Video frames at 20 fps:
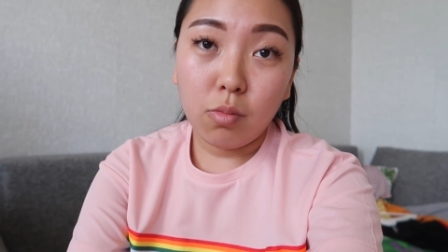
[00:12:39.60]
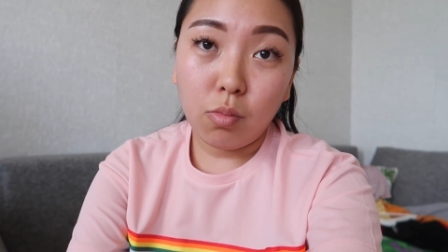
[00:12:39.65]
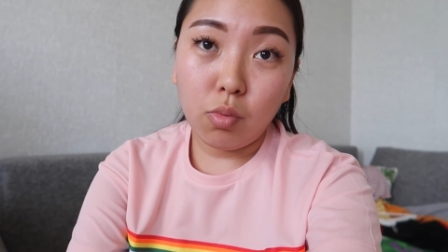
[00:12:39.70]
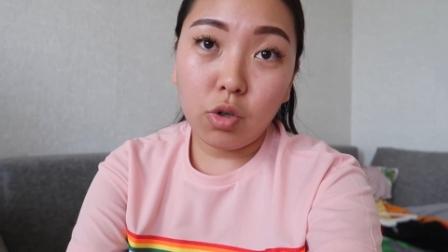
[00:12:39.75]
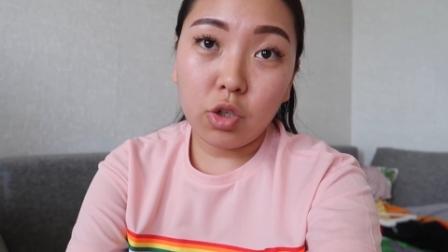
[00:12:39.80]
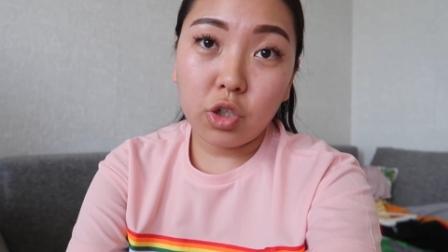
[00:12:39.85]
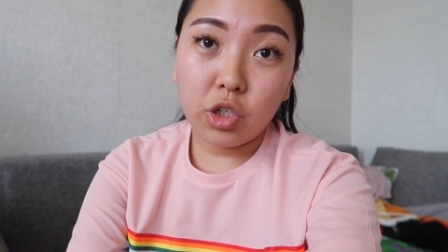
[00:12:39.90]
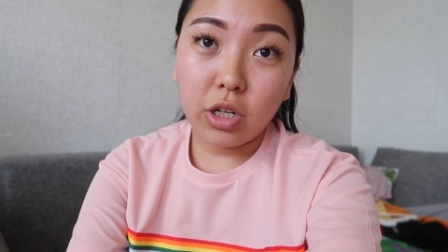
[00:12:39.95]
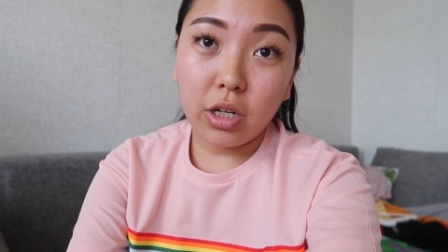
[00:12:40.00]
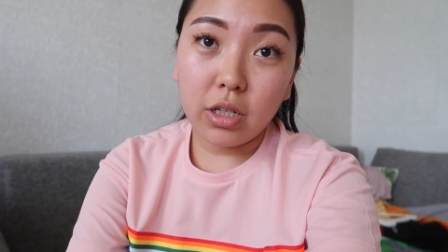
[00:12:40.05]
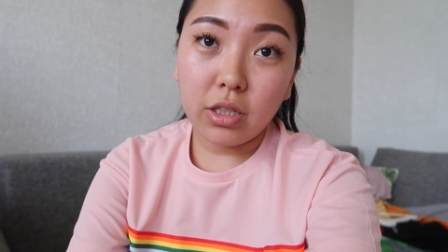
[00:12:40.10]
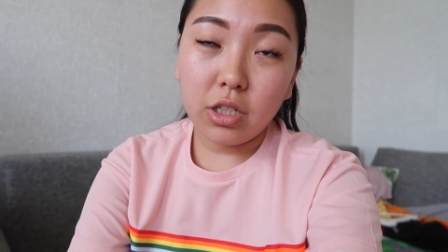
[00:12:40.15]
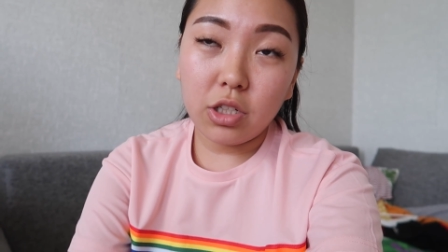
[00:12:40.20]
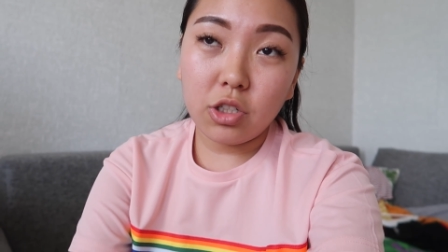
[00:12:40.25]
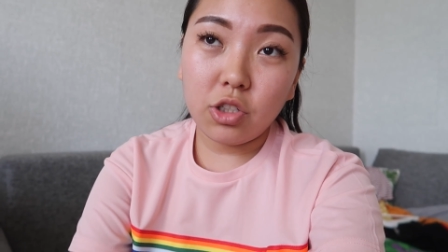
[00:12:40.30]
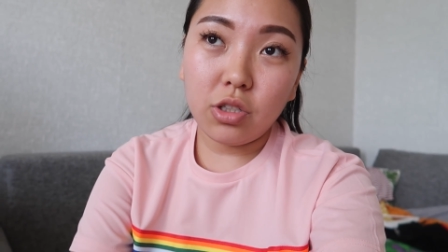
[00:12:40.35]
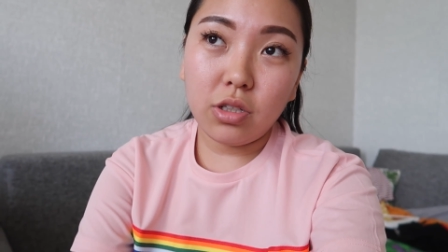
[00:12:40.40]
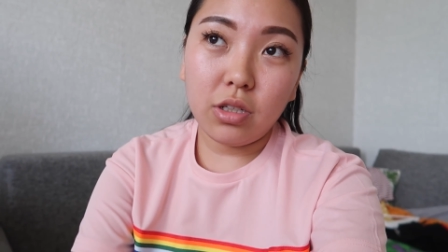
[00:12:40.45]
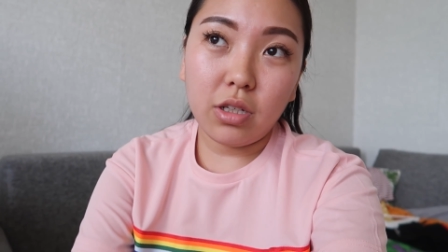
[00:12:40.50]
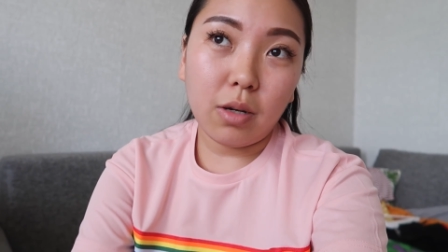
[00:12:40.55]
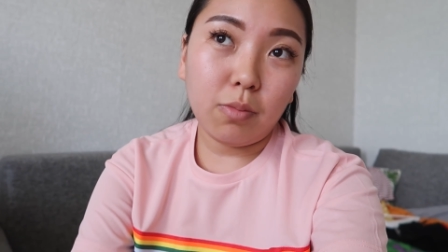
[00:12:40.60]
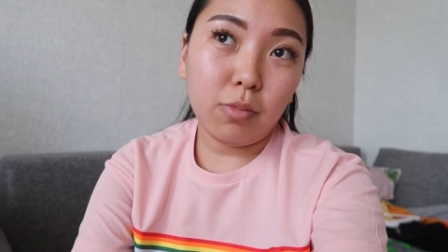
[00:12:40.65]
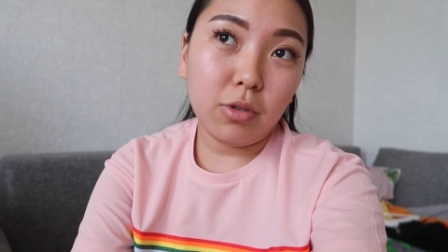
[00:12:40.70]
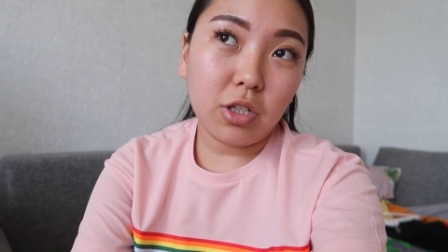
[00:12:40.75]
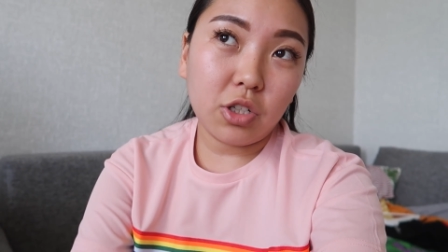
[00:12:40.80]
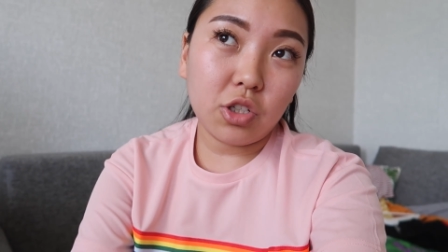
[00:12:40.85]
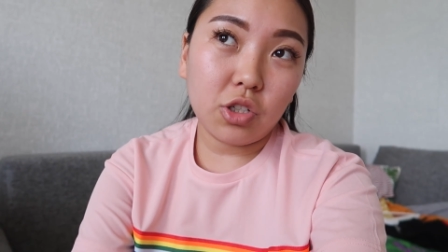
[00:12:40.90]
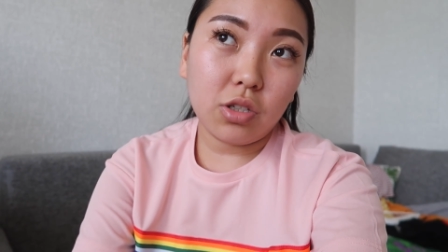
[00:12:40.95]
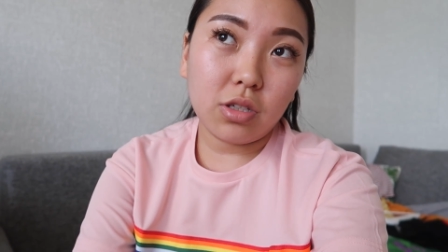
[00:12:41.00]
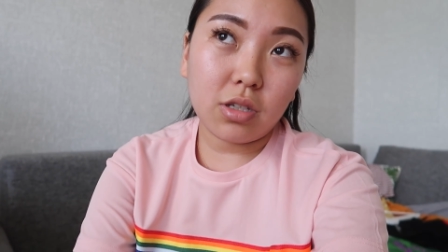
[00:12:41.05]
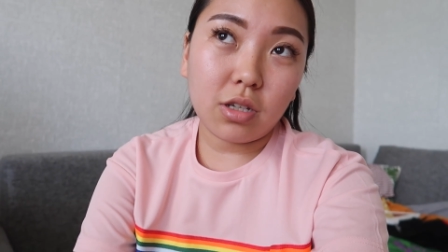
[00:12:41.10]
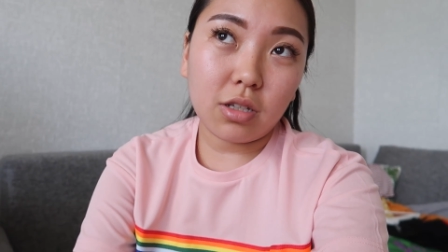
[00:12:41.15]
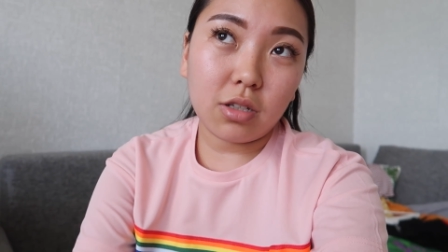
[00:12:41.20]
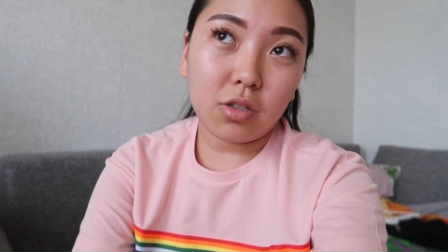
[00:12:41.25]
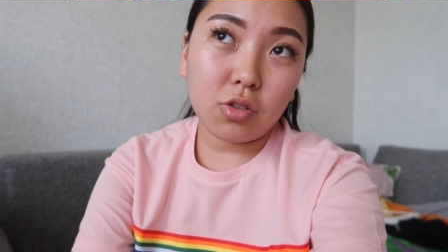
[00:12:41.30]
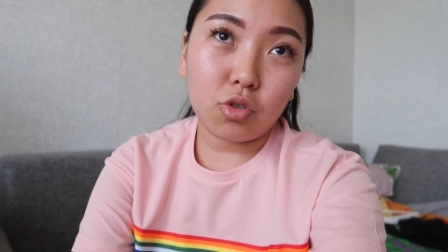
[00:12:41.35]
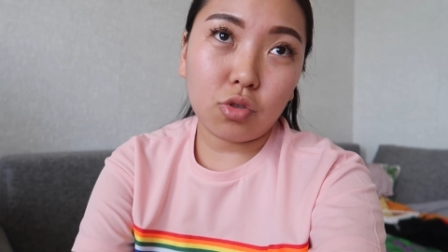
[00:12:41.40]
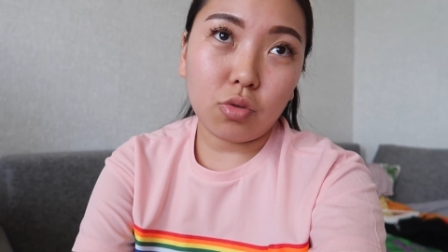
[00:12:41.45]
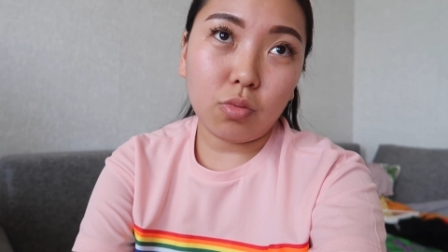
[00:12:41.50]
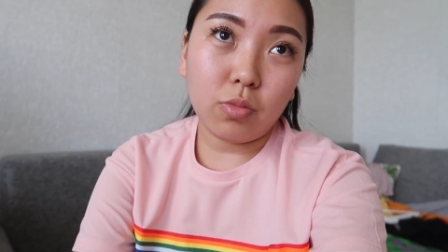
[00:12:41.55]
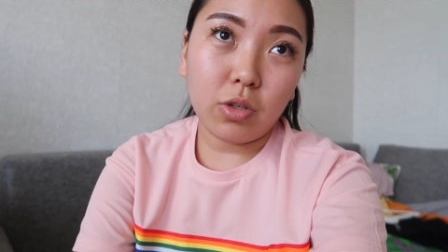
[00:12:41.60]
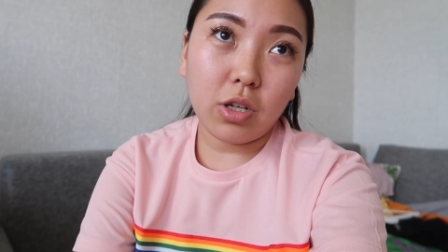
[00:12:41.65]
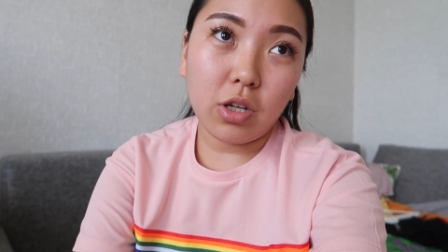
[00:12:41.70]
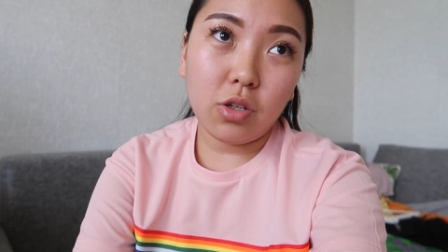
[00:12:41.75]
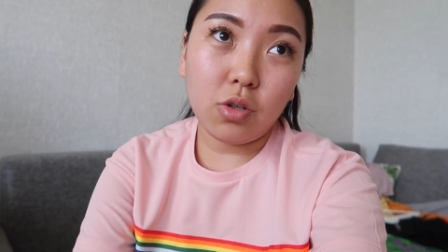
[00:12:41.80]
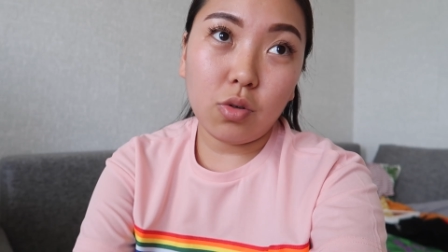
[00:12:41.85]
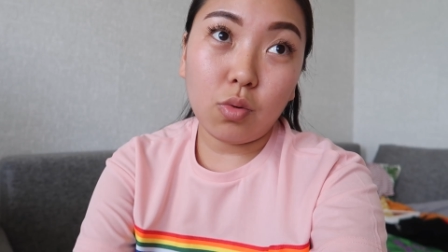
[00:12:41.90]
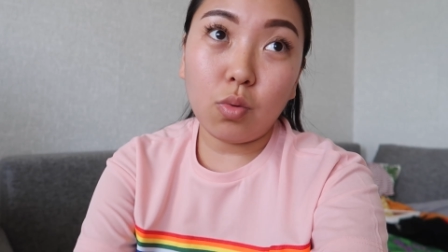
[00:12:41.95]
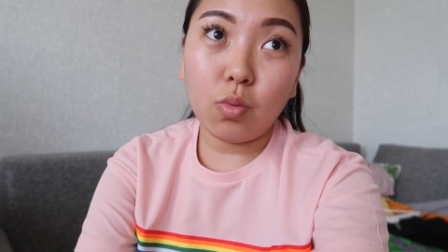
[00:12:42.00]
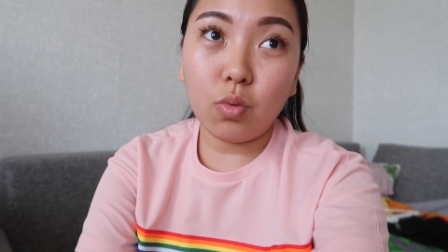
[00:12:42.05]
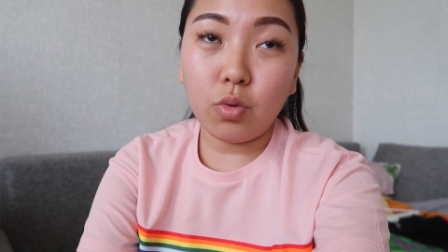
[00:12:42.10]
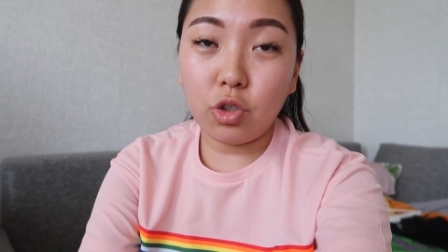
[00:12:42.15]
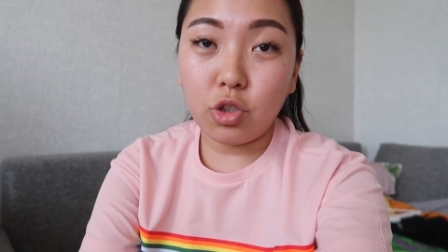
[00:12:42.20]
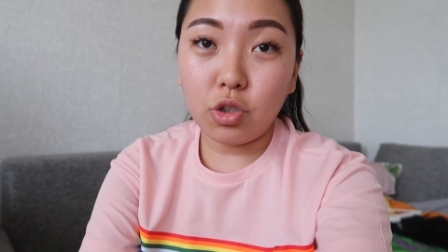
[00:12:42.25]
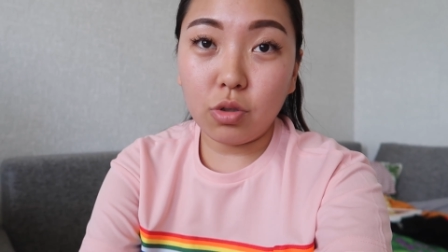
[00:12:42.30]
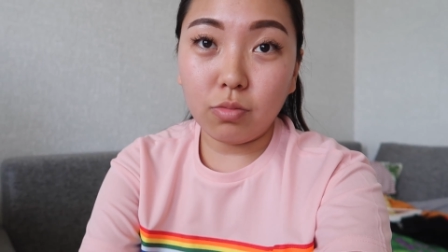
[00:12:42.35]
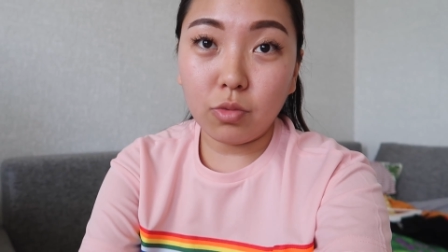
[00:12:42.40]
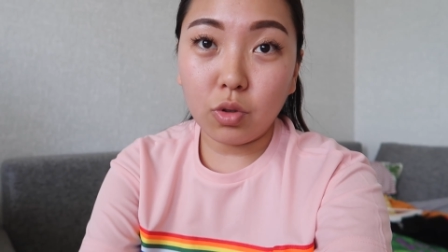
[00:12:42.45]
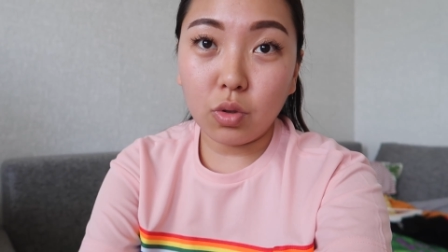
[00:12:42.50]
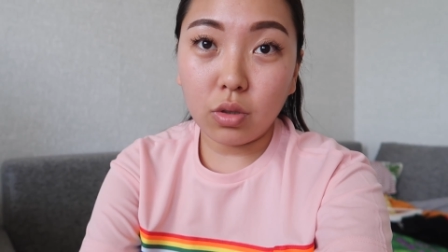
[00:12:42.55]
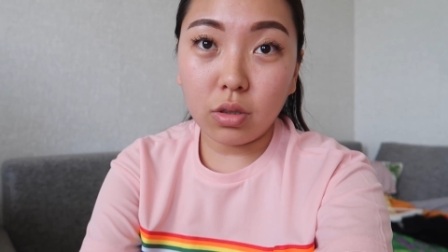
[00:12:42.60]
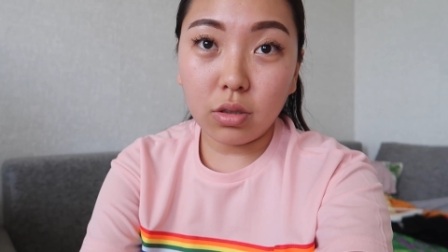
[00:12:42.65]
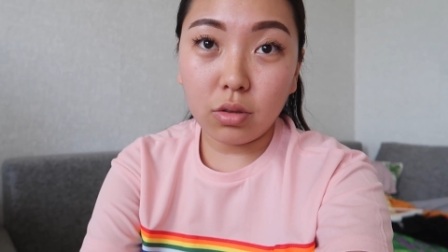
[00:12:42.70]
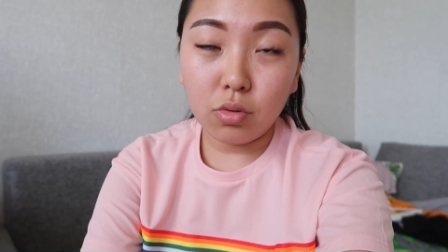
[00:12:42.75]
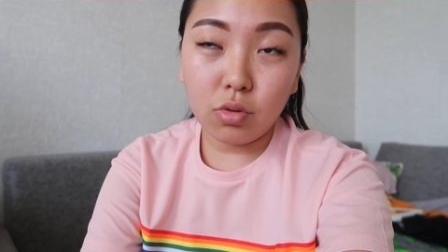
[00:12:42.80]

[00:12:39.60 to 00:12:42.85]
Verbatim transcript: больше одежды, я бы даже не сказала, что у меня ее очень много.